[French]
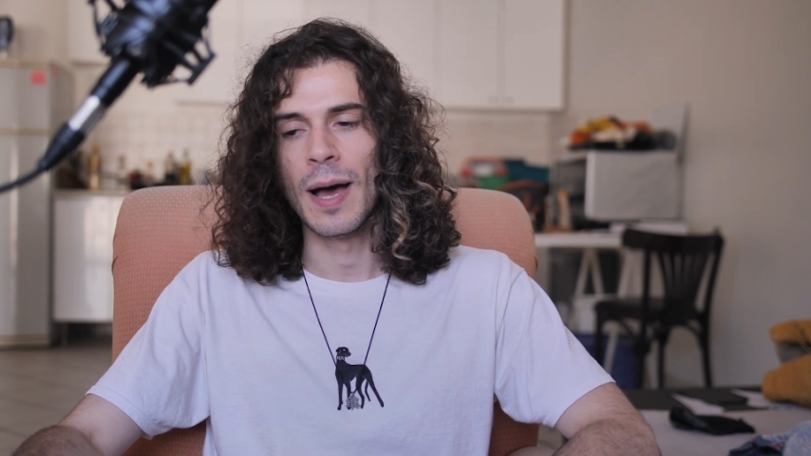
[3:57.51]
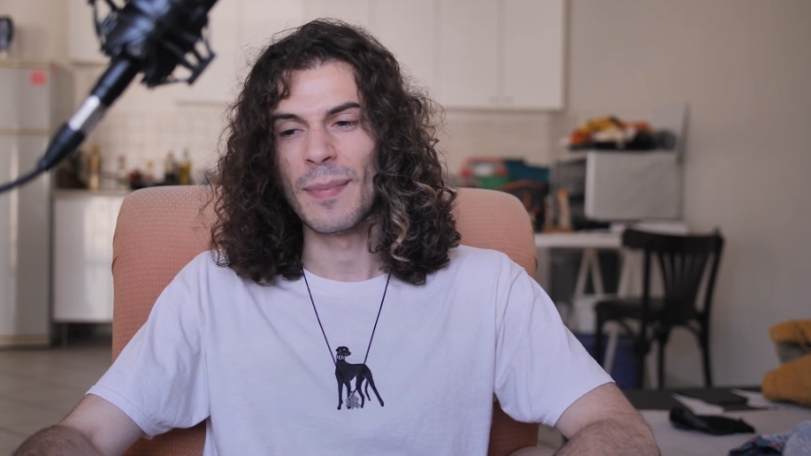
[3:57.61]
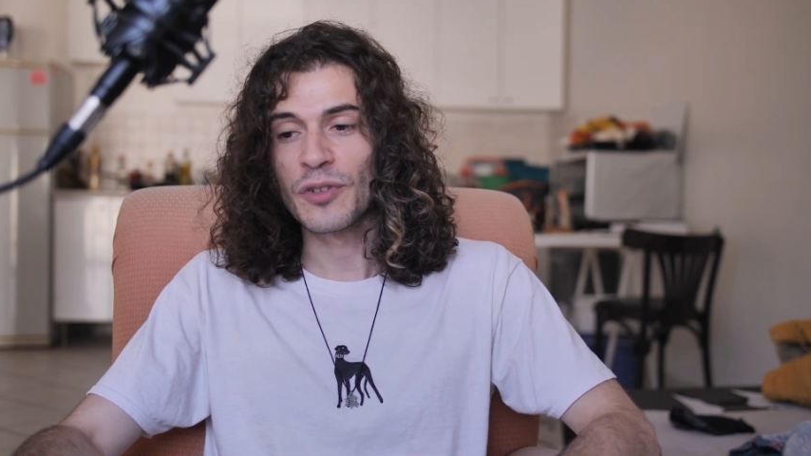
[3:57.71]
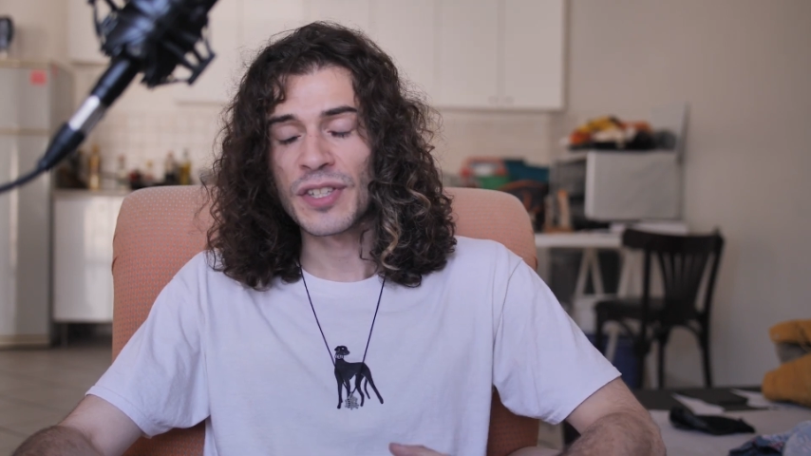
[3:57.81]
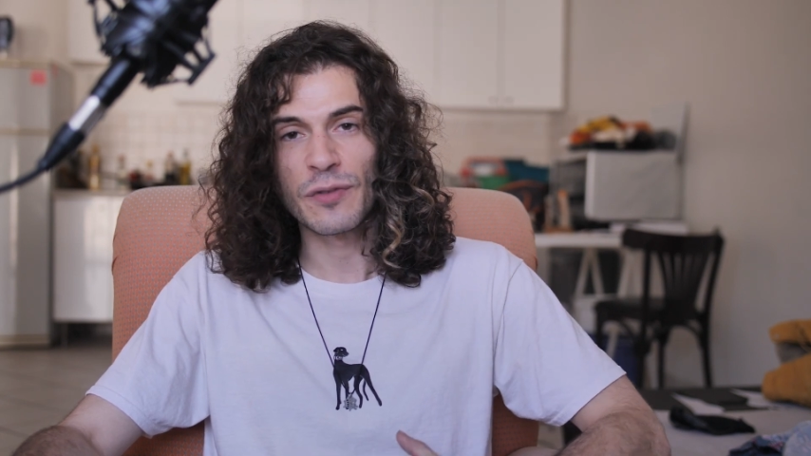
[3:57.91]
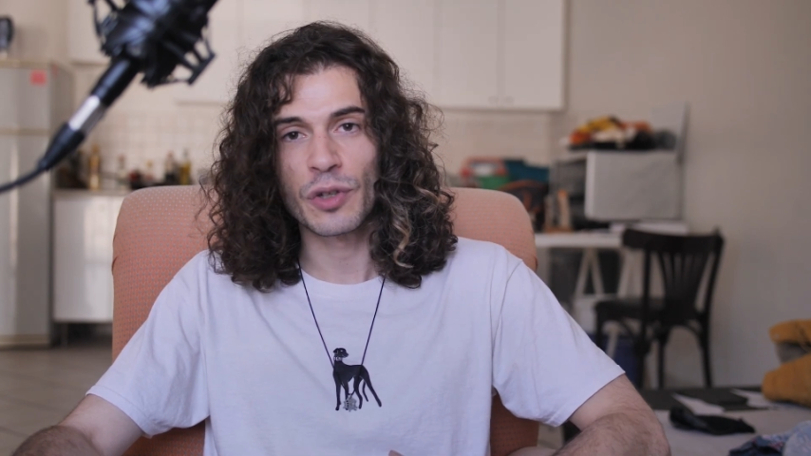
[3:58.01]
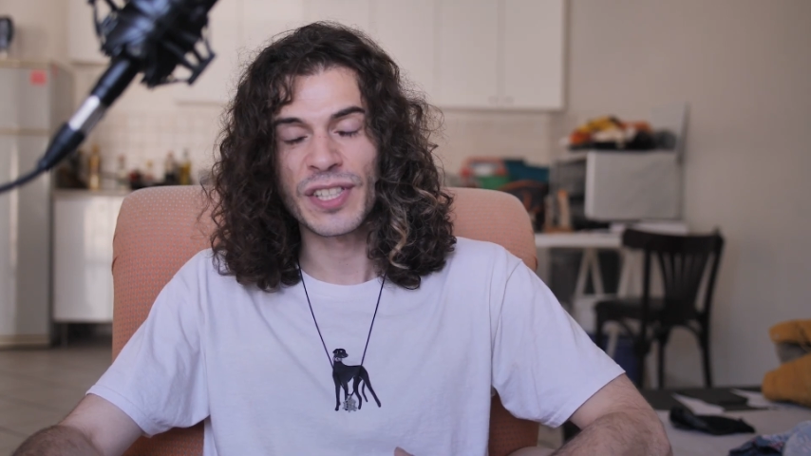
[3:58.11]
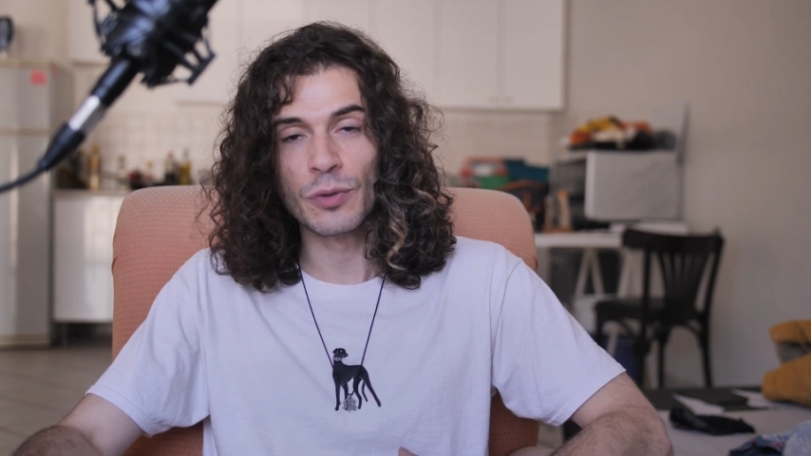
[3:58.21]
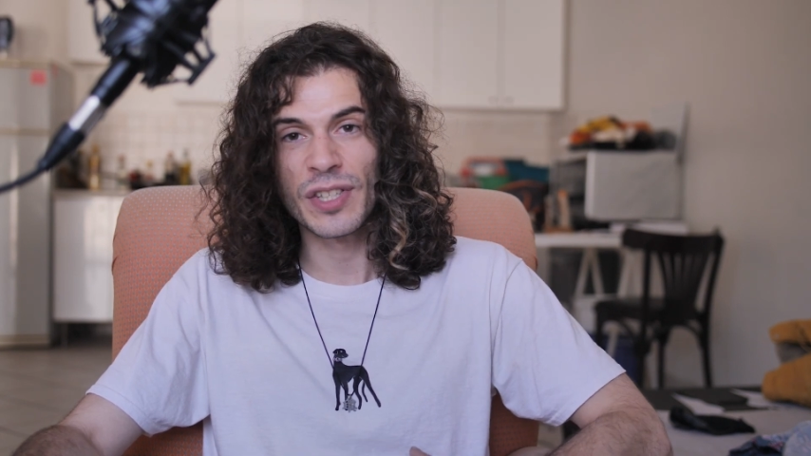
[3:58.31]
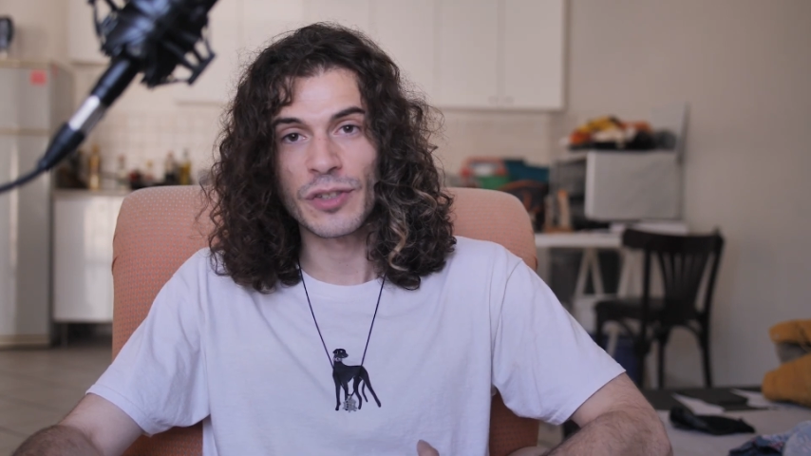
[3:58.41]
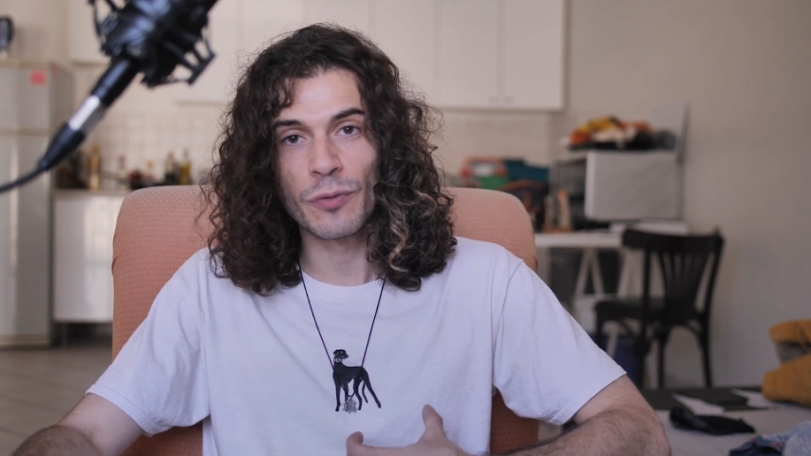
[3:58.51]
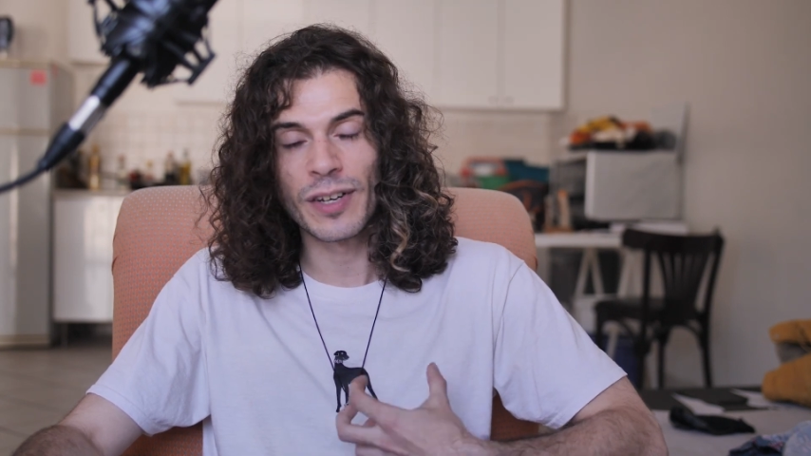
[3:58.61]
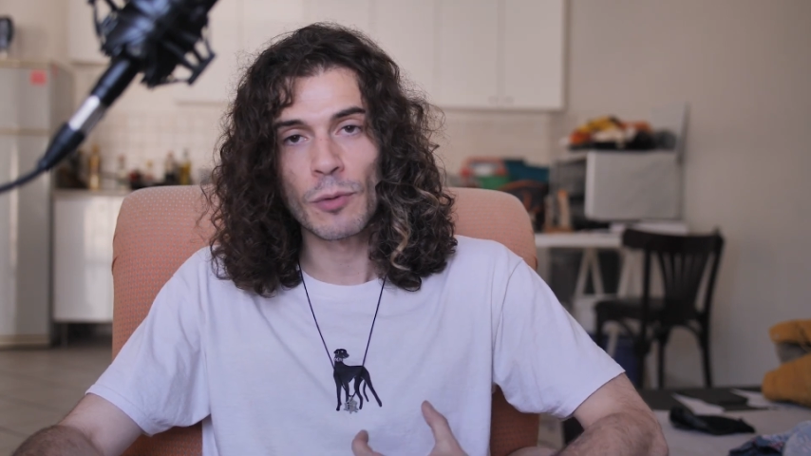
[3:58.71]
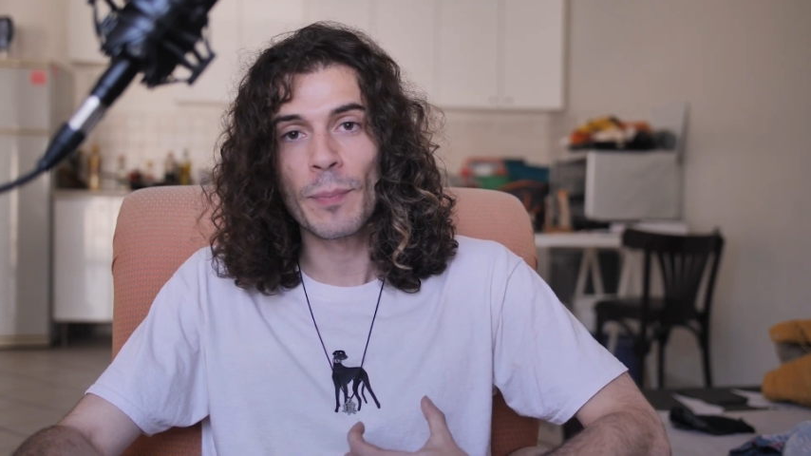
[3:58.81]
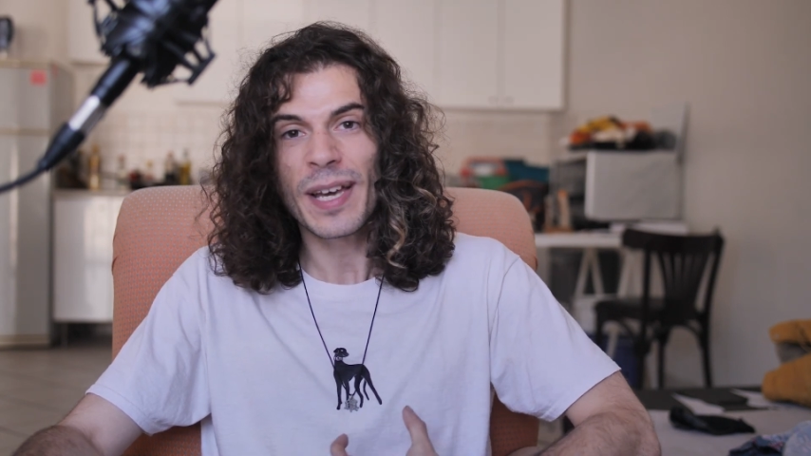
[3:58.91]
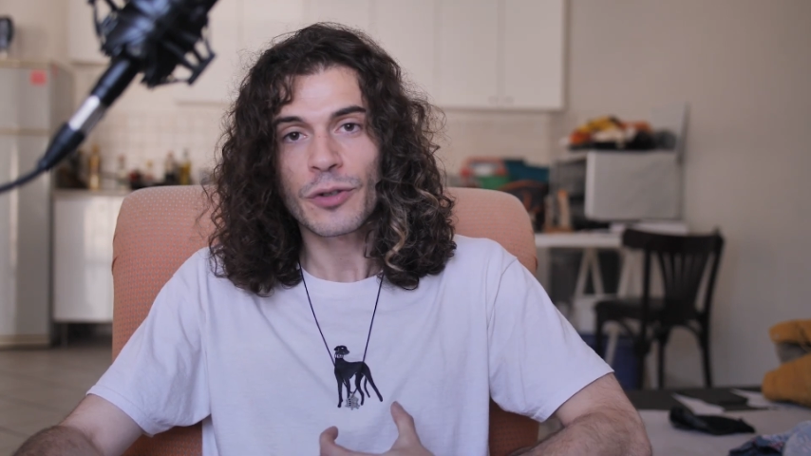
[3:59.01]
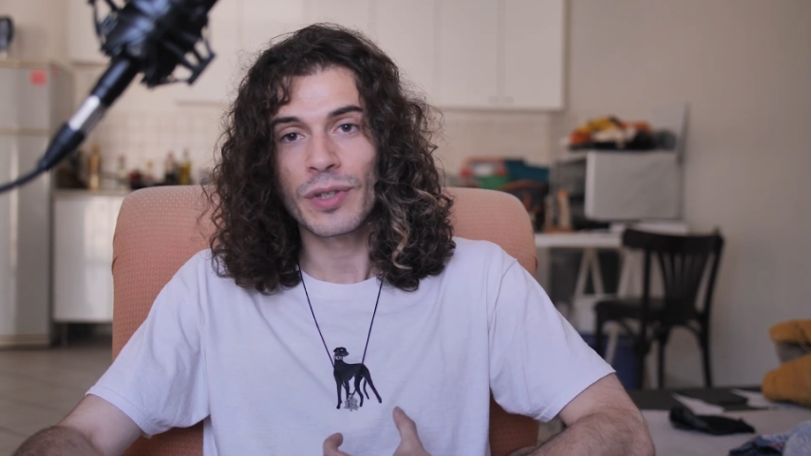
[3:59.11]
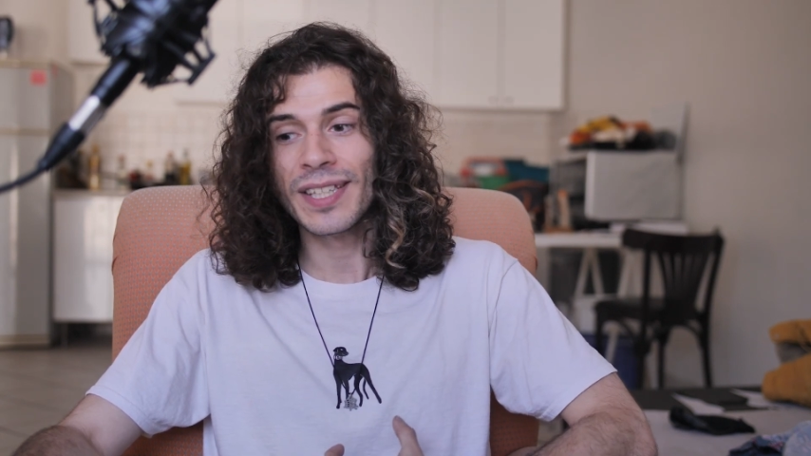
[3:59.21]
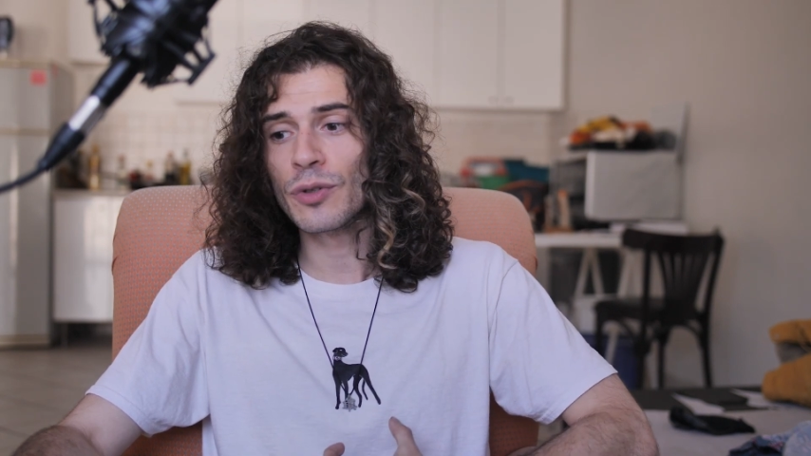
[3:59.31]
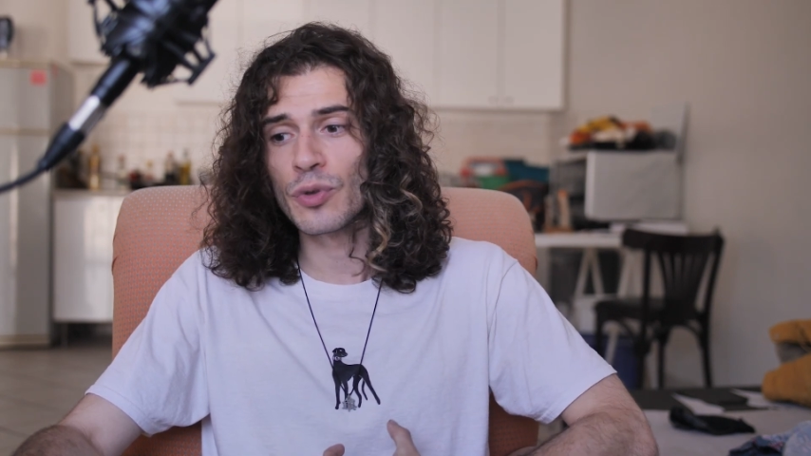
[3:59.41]
parce que cette fois-ci nous étions vraiment
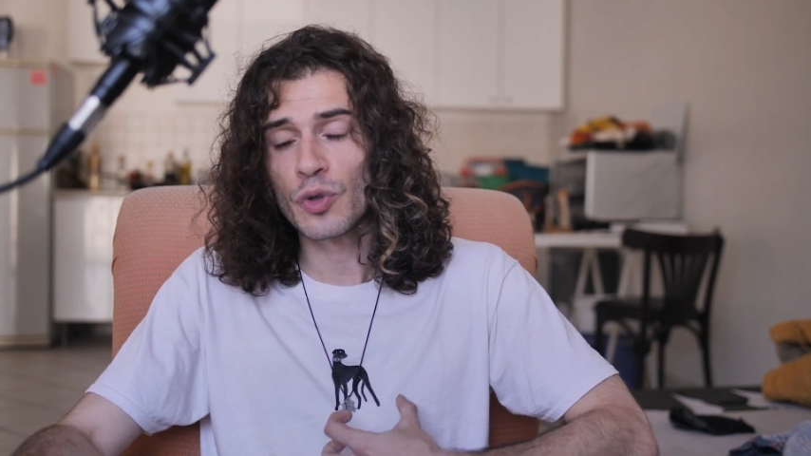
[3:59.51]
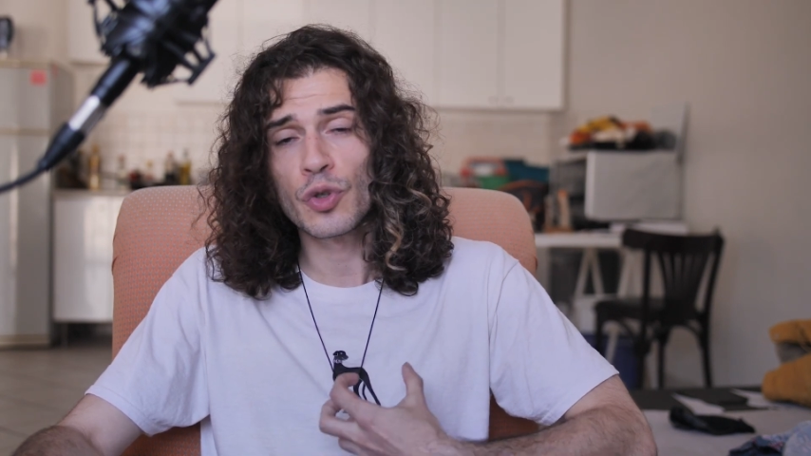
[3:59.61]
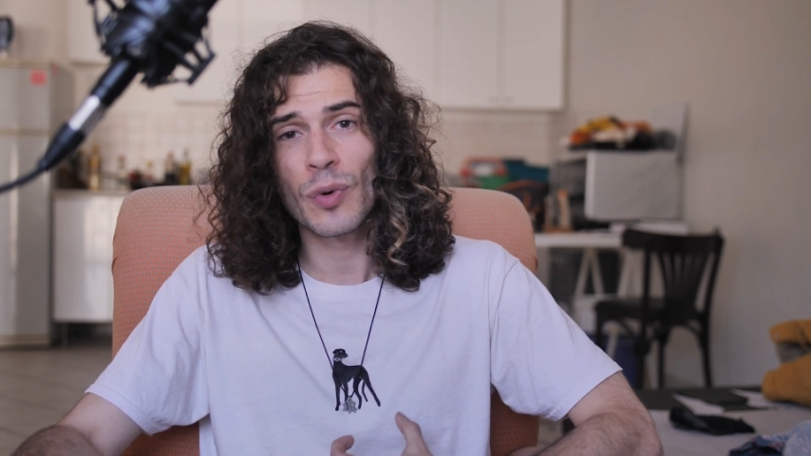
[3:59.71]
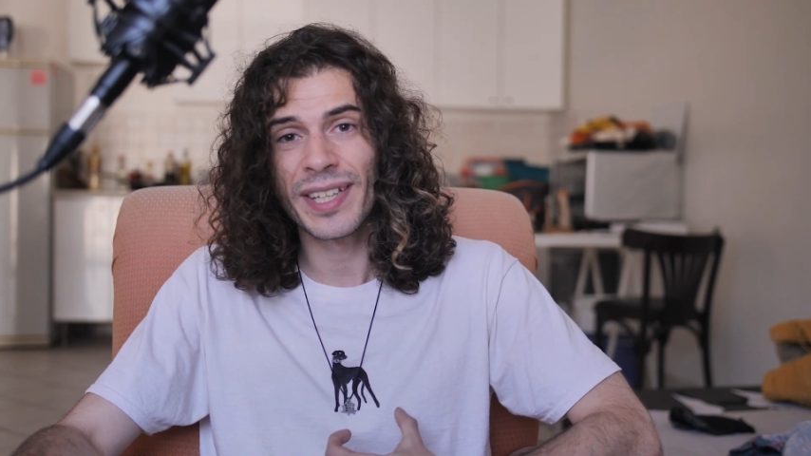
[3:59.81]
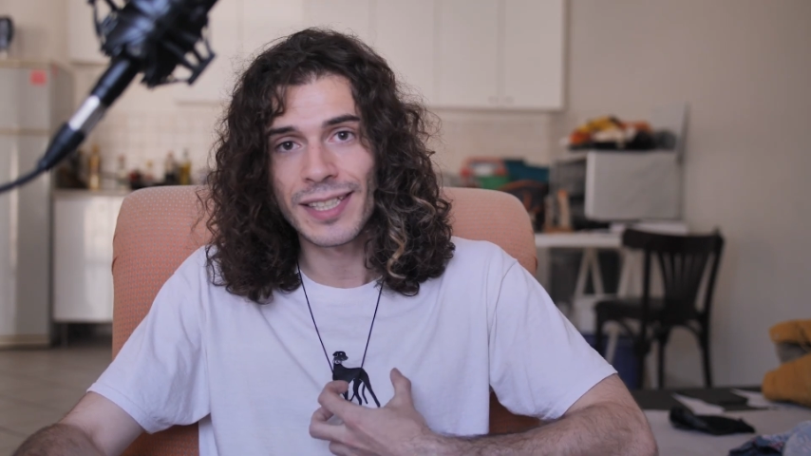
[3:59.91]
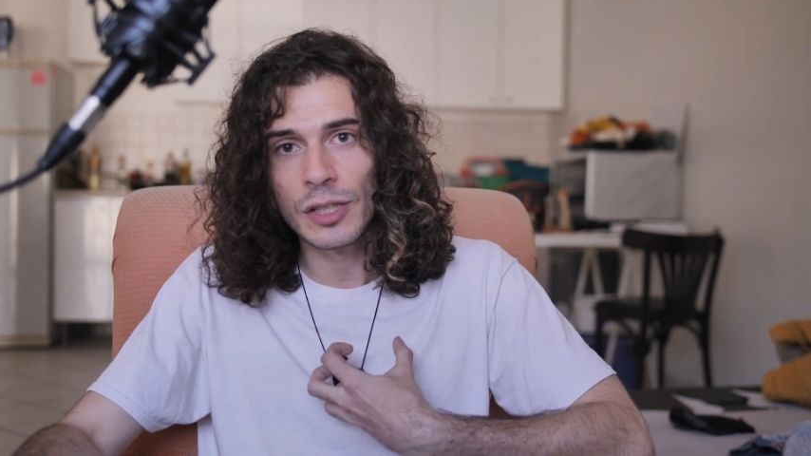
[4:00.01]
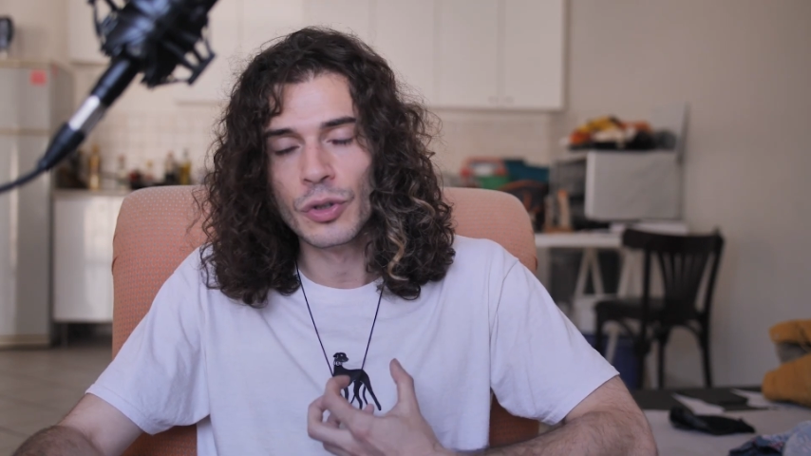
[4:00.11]
persuadés que ce choix était le